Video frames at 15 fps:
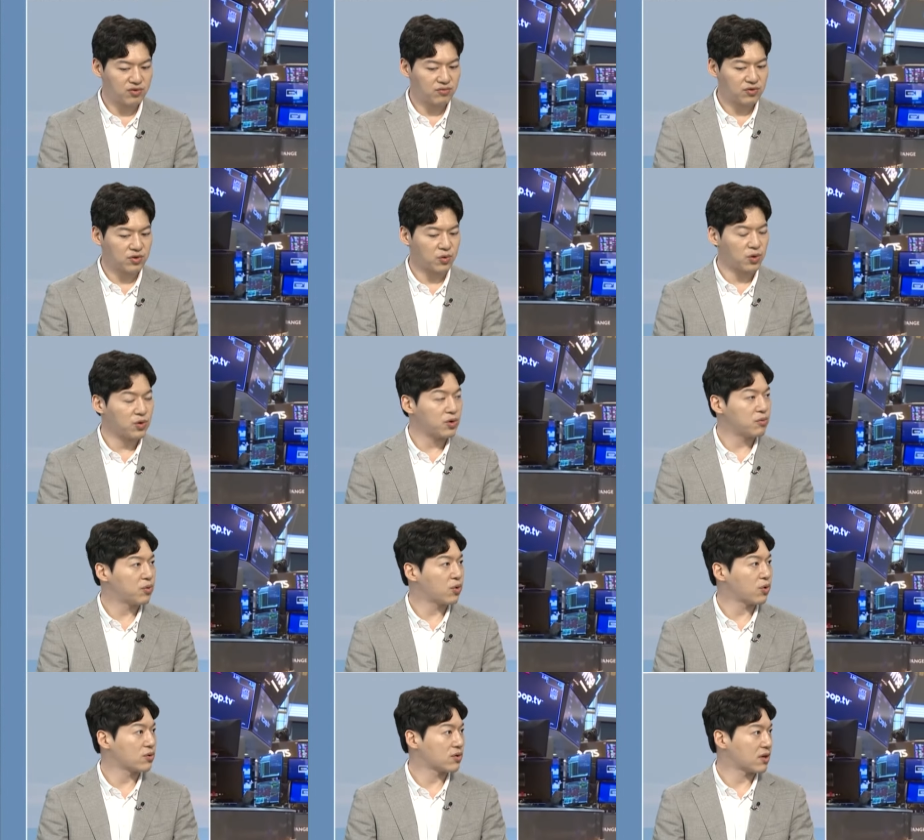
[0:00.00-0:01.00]
부문 고용
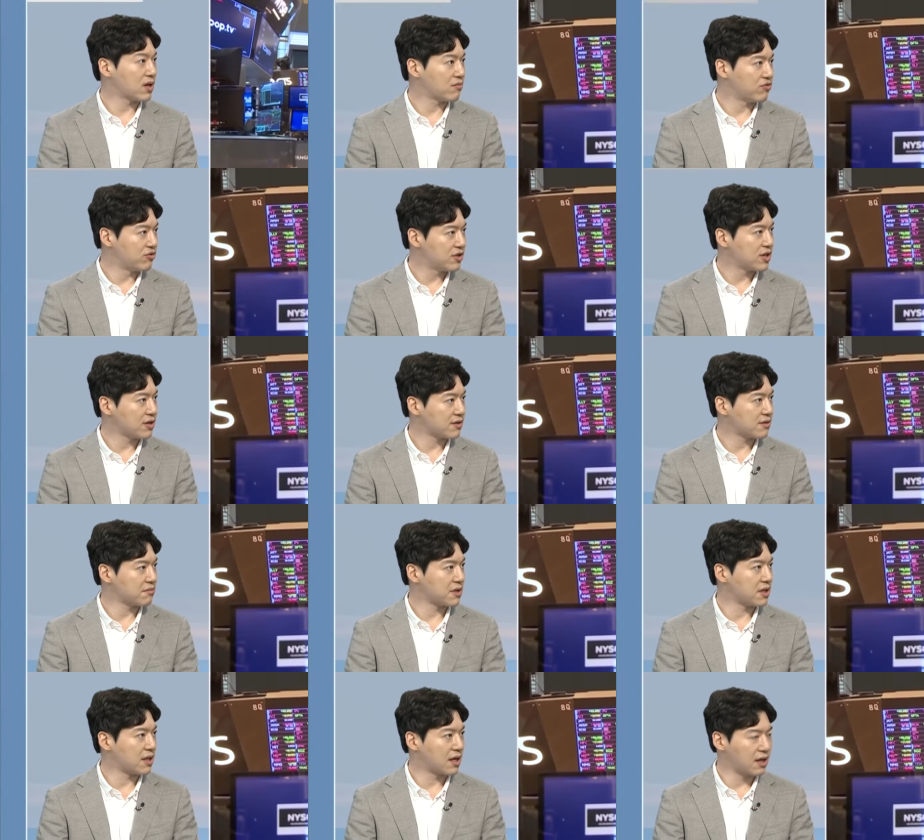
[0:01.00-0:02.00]
보고서가
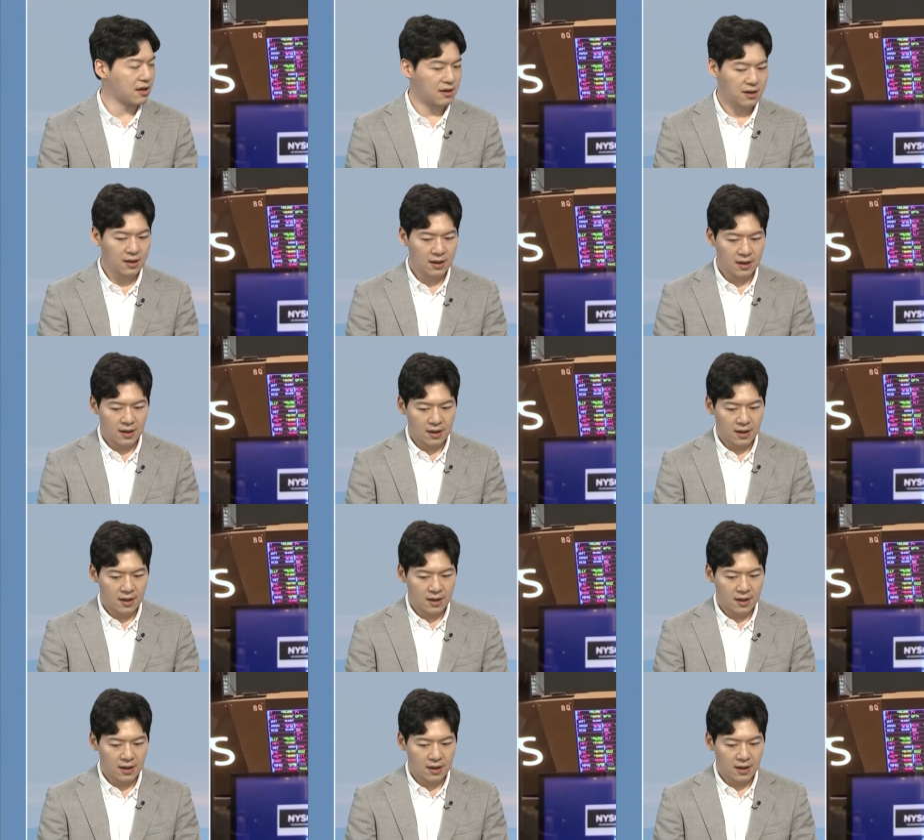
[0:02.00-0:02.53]
문제였습니다. 예.